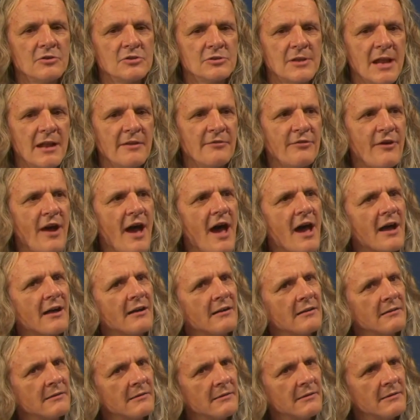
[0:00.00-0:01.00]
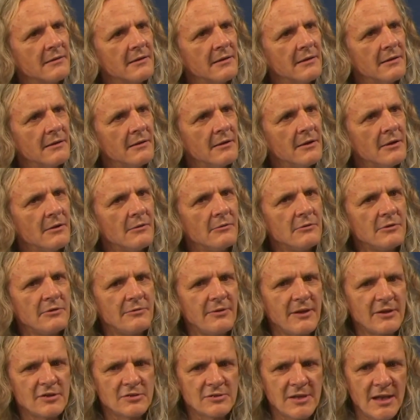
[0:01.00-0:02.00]
stell Fragen. Ja.
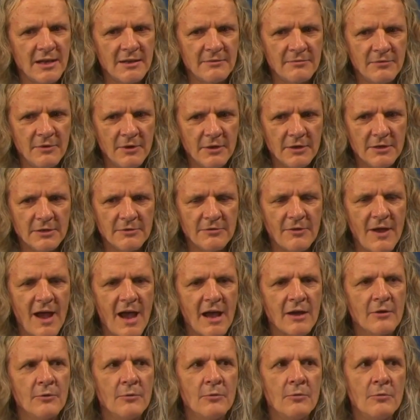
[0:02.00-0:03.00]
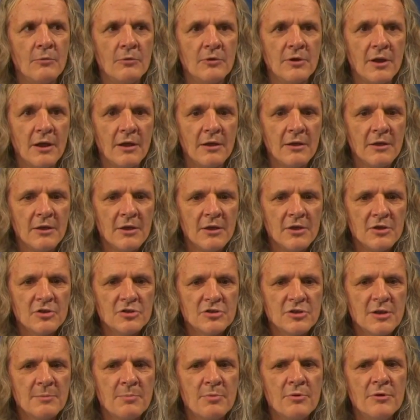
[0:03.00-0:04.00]
Und zwar stelle wirklich Fragen oder
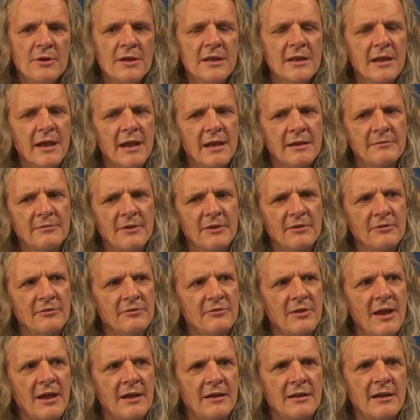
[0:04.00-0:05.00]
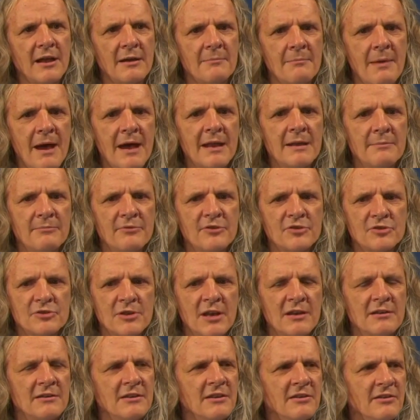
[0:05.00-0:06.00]
stipuliere etwas und sage, nach meinem
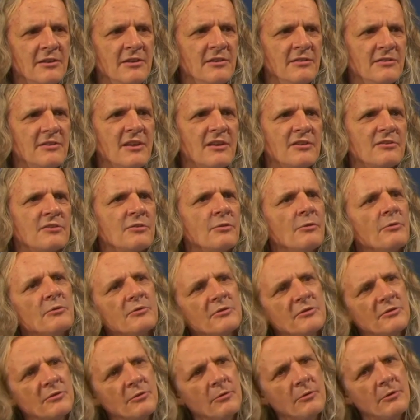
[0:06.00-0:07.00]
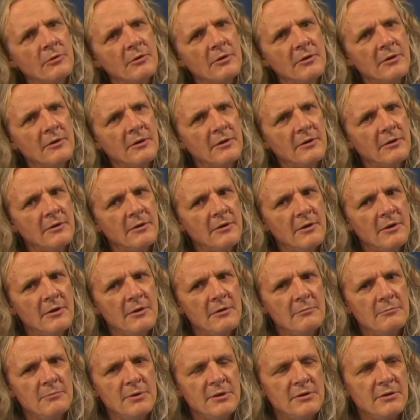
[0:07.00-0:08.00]
Verständnis ist das so und mhm, so. Mhm, mhm,
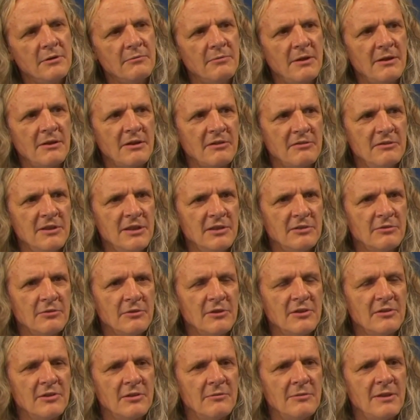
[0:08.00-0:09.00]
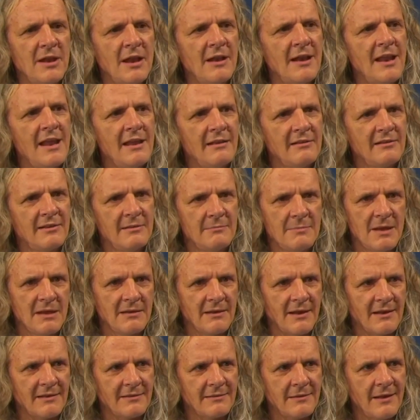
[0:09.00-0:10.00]
genau. Bitte, wenn das nicht so ist, widerlegen Sie
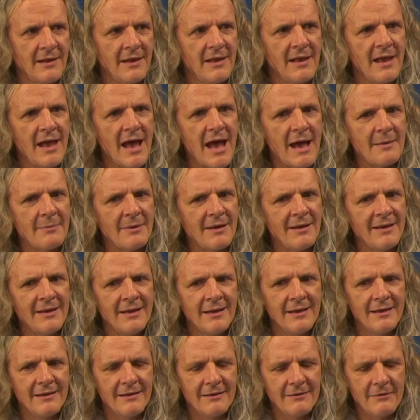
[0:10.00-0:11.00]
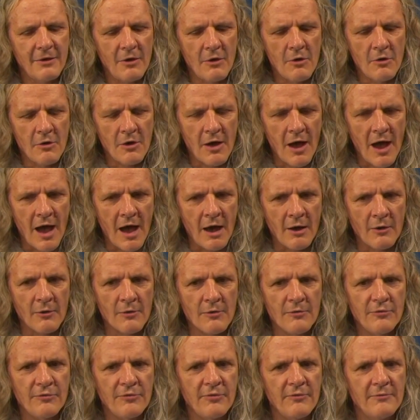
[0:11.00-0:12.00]
mir das. Aber höre
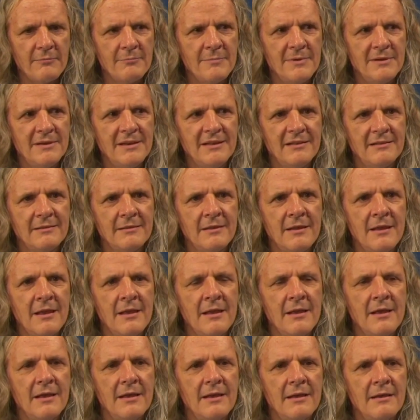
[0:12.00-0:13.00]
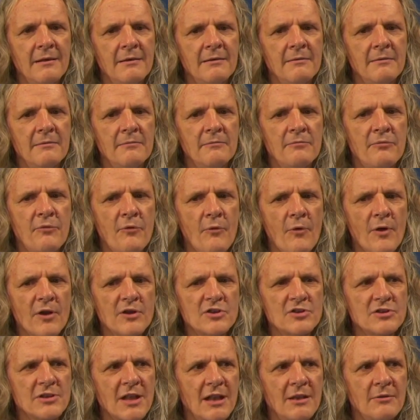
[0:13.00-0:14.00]
auf mit diesen äh,
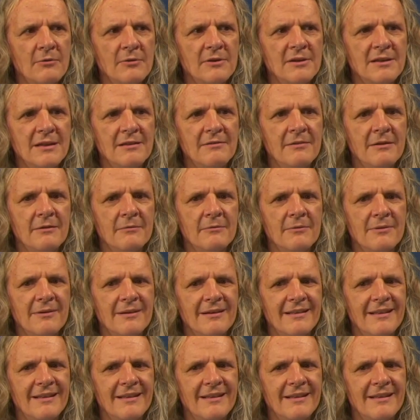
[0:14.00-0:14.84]
Vorstellungen, die